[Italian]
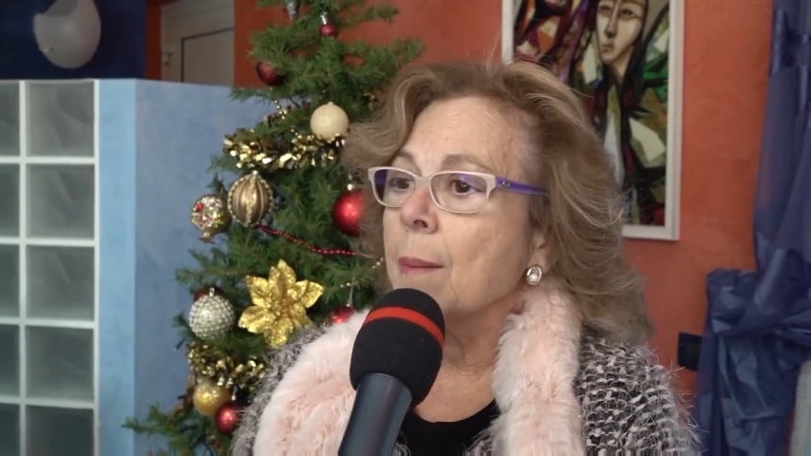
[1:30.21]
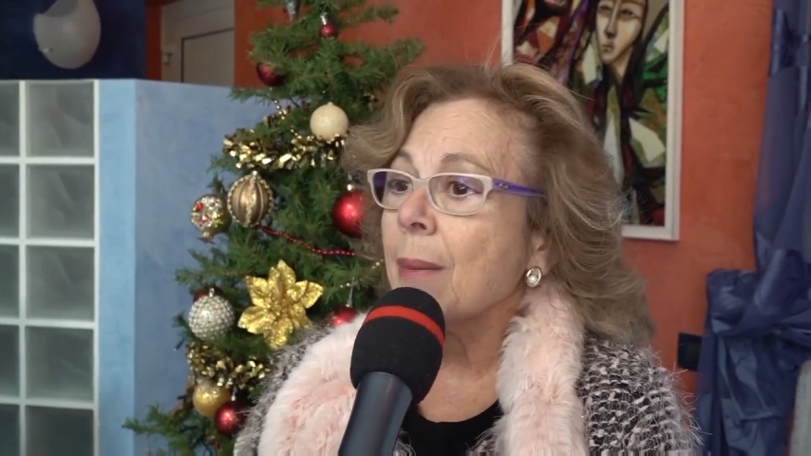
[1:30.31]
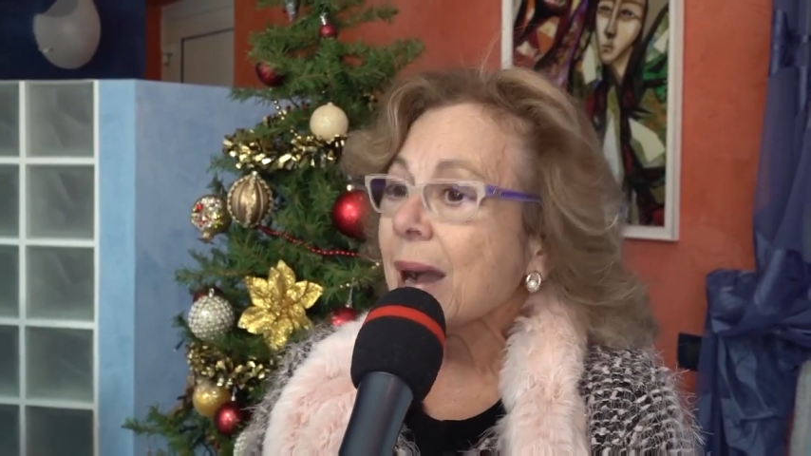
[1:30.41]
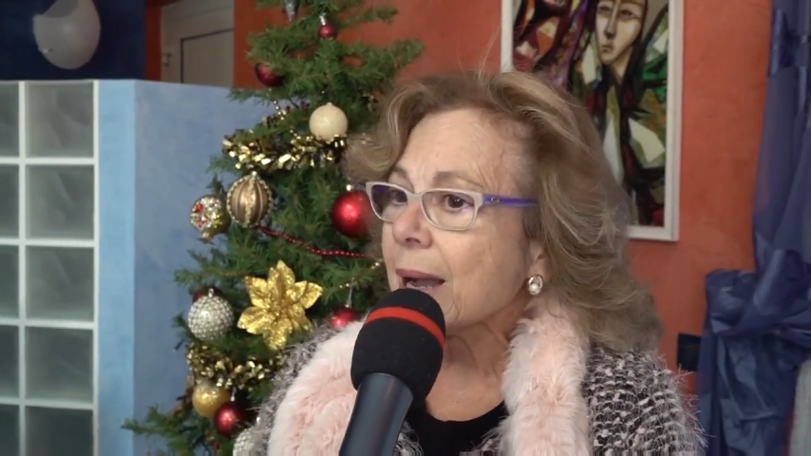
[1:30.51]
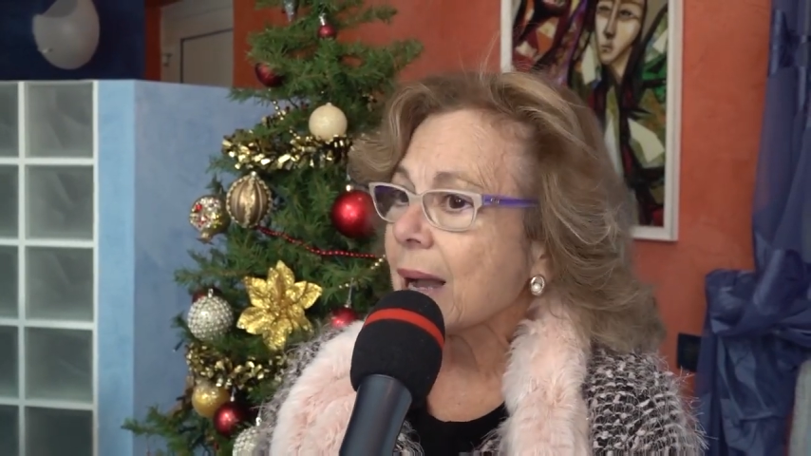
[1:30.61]

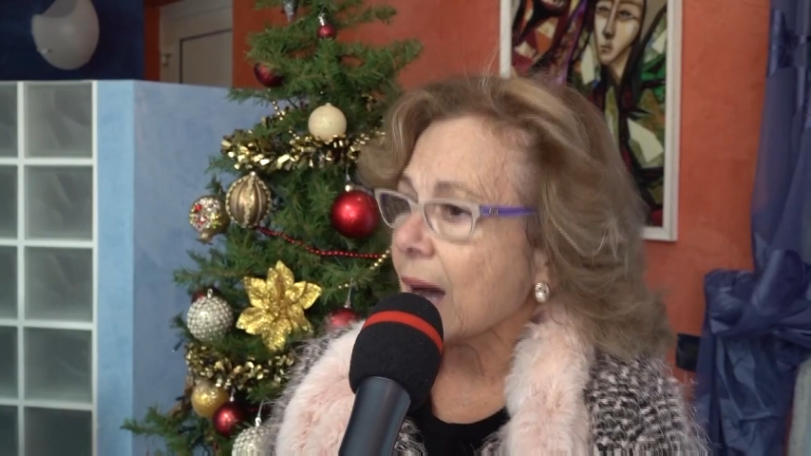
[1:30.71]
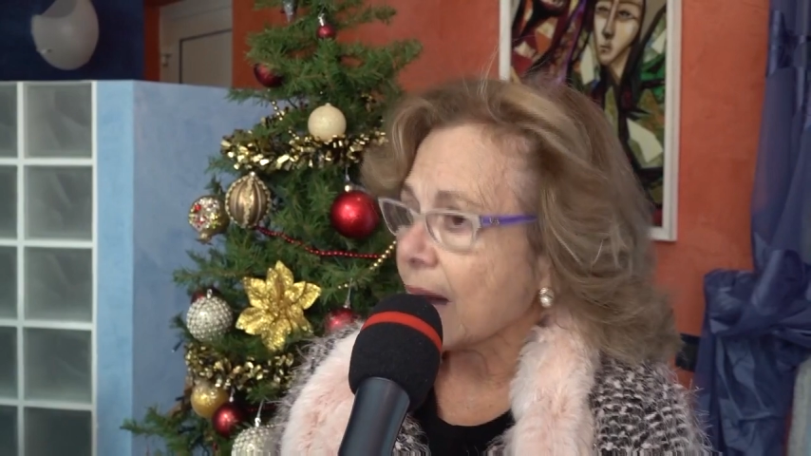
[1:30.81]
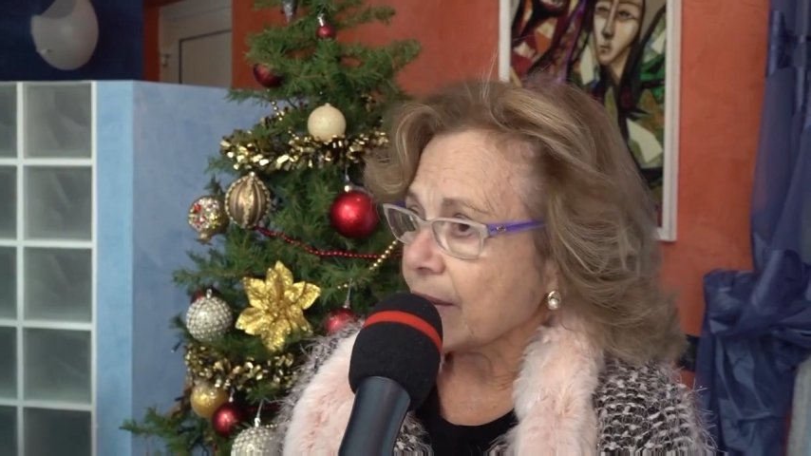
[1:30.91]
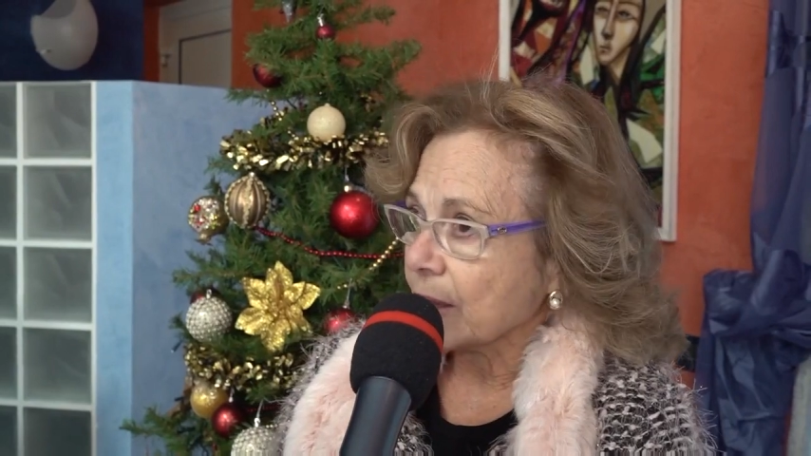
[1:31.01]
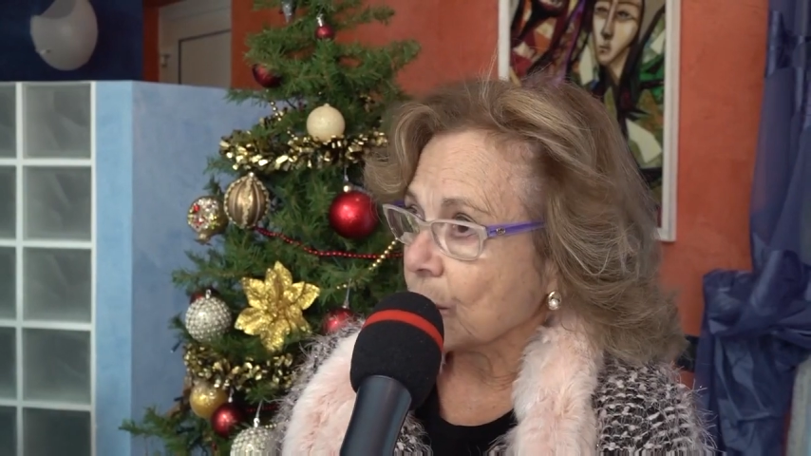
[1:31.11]

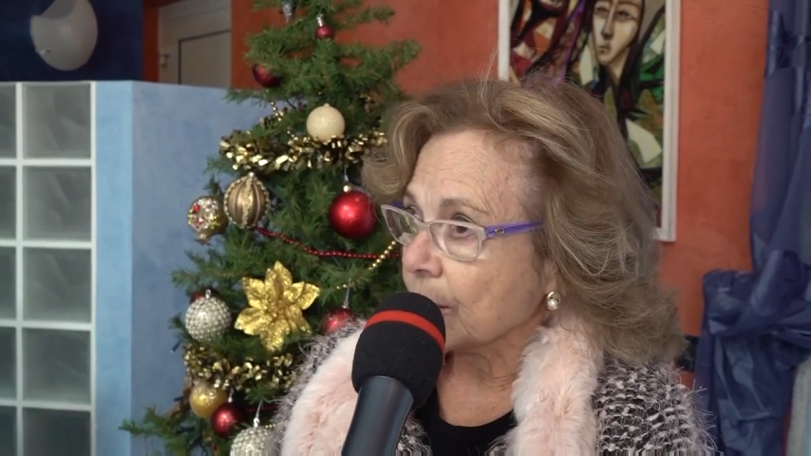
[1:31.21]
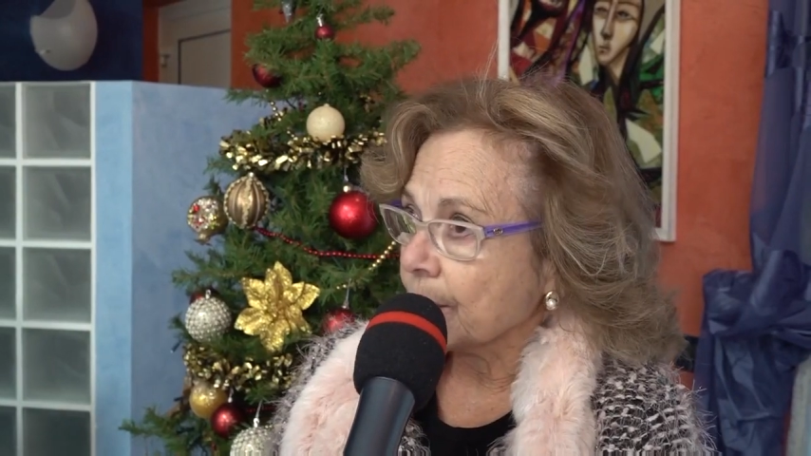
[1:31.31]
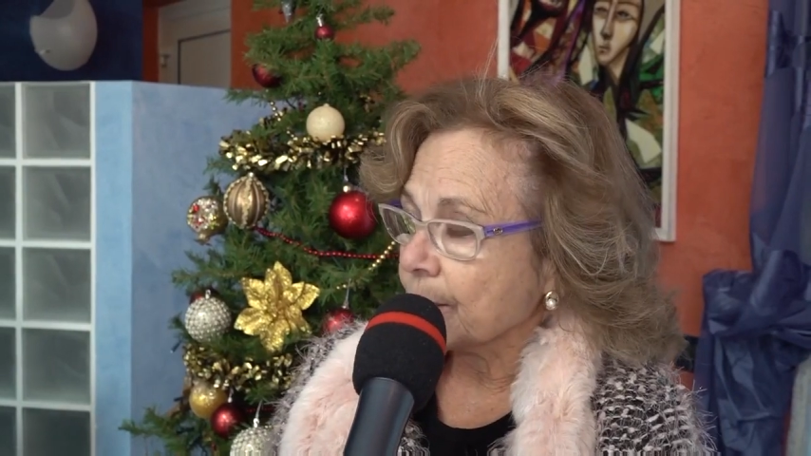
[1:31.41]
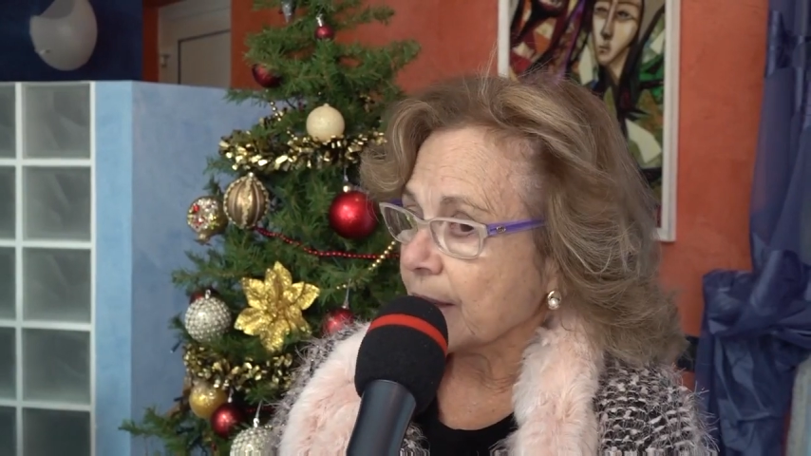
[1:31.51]
mancavano